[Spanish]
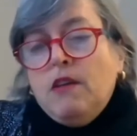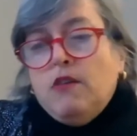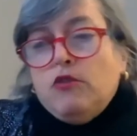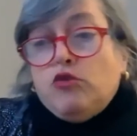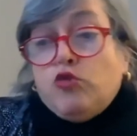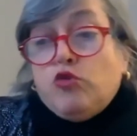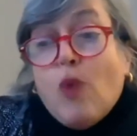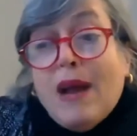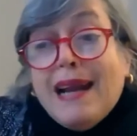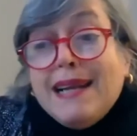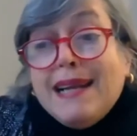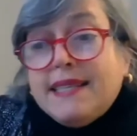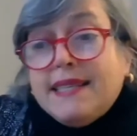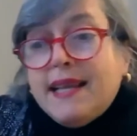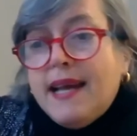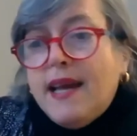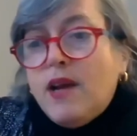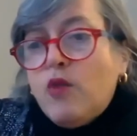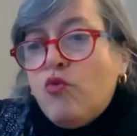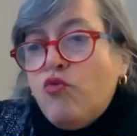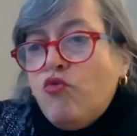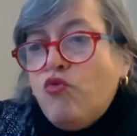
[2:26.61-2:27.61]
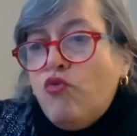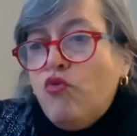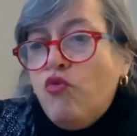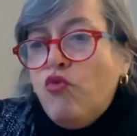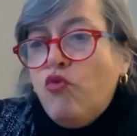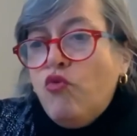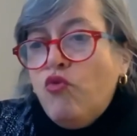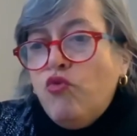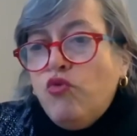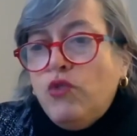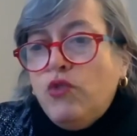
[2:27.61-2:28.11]
suele ser
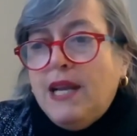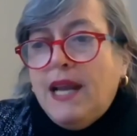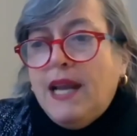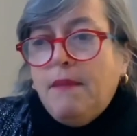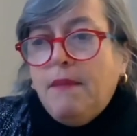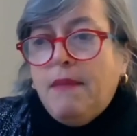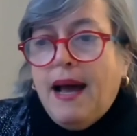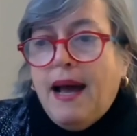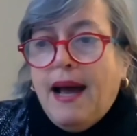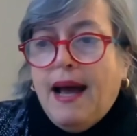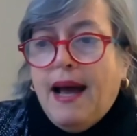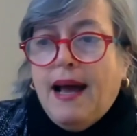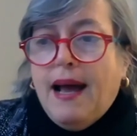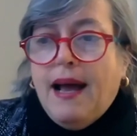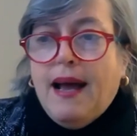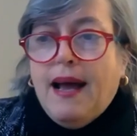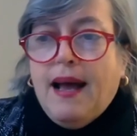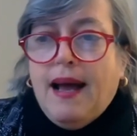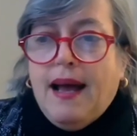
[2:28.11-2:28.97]
un, dilema